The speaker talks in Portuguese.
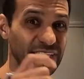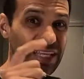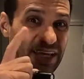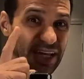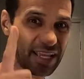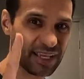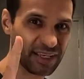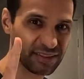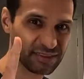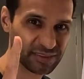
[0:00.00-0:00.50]
de
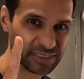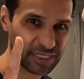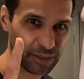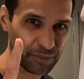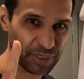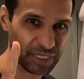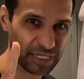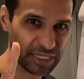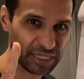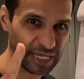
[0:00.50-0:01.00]

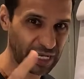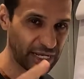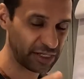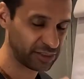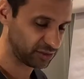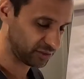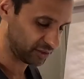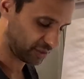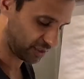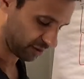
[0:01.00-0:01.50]

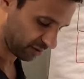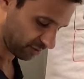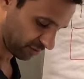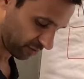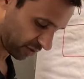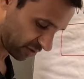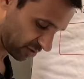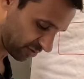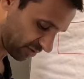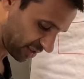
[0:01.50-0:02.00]
estabilidade, né?
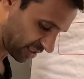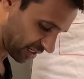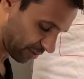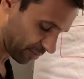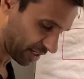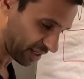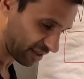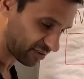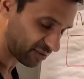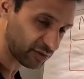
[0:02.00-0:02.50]
A gente vai
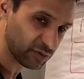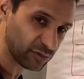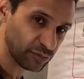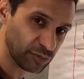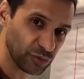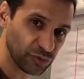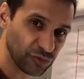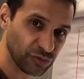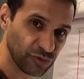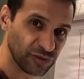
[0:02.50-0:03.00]
trabalhar esses
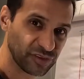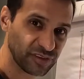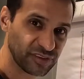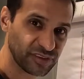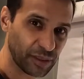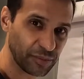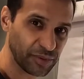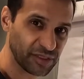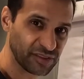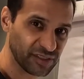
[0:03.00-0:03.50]
músculos
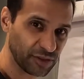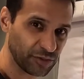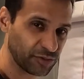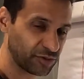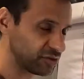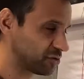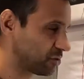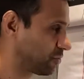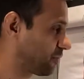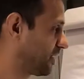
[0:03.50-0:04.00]

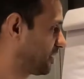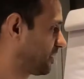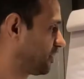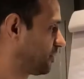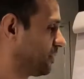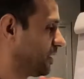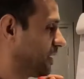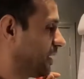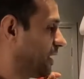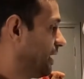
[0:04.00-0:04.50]
estabilizadores de
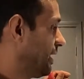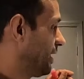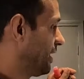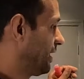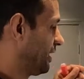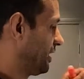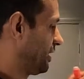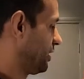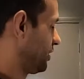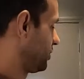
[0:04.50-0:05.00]
quadril
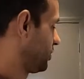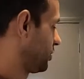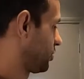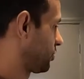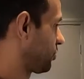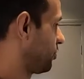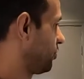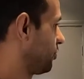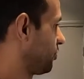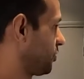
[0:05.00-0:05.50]
e de
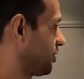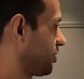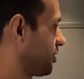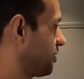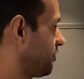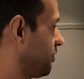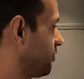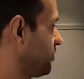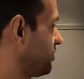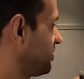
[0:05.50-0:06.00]
tronco.
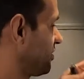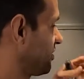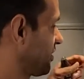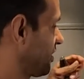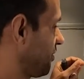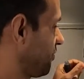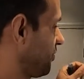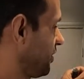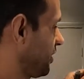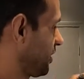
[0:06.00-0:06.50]
Então vamos
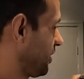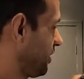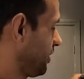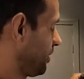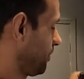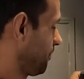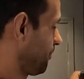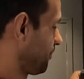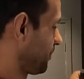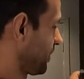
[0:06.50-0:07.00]
escrever
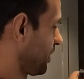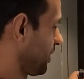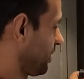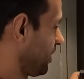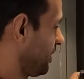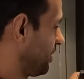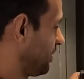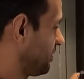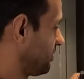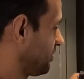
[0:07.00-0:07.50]
aqui
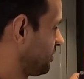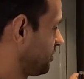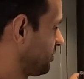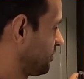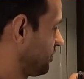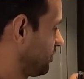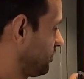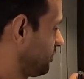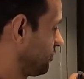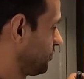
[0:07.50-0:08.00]

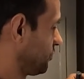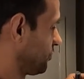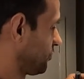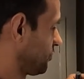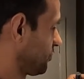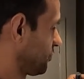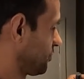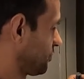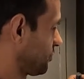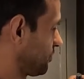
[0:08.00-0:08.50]

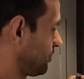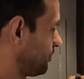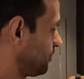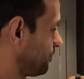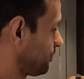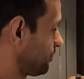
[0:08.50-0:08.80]
exercícios